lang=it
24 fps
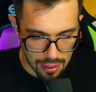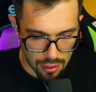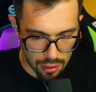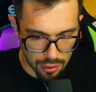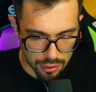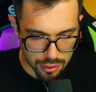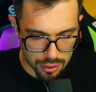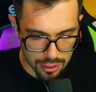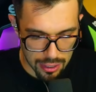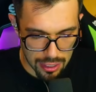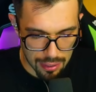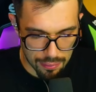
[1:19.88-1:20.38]
Allora,
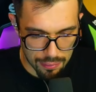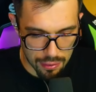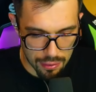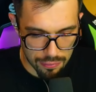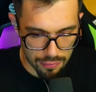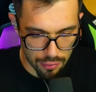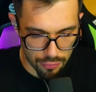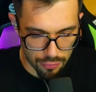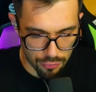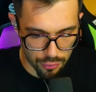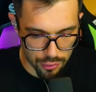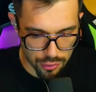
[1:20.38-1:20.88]
cerchiamo di
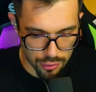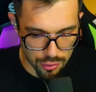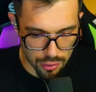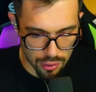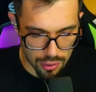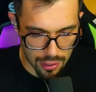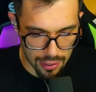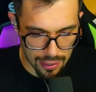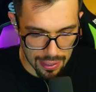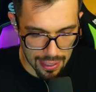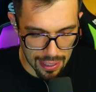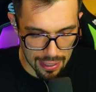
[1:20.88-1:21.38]
far fuori questo
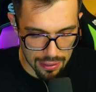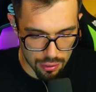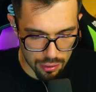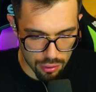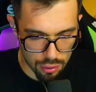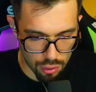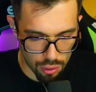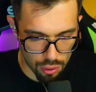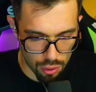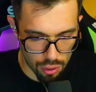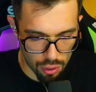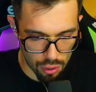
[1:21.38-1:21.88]

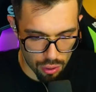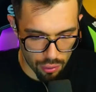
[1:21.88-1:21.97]
draghetto.